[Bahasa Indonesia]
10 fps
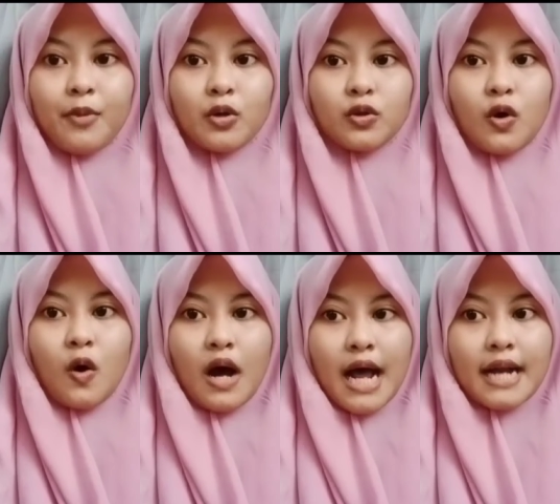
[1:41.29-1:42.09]

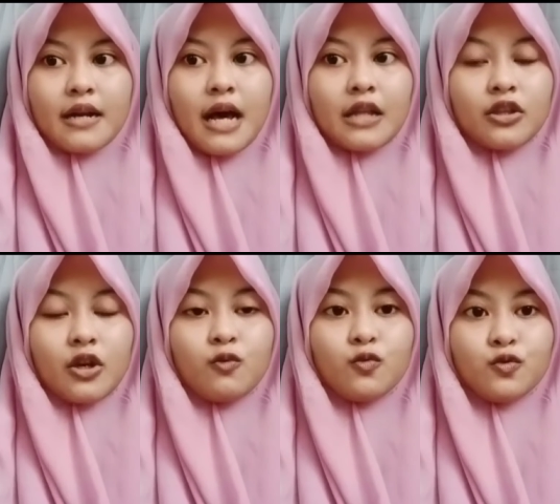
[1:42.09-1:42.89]
potongan
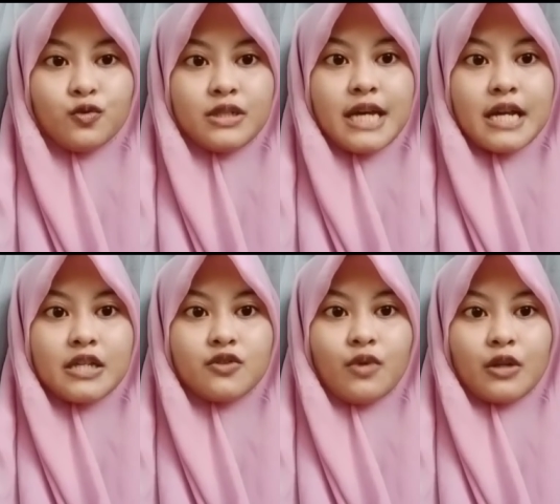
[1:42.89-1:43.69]
atau wujud dari
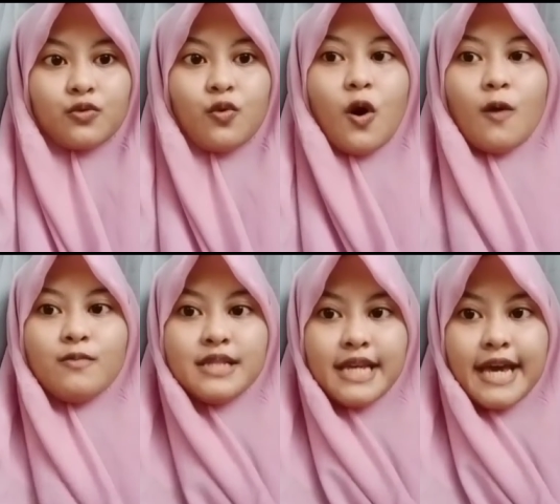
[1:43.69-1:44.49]
suatu
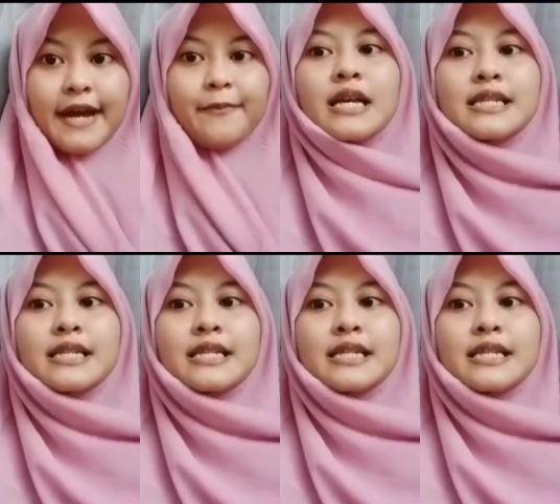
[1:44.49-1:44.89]
objek.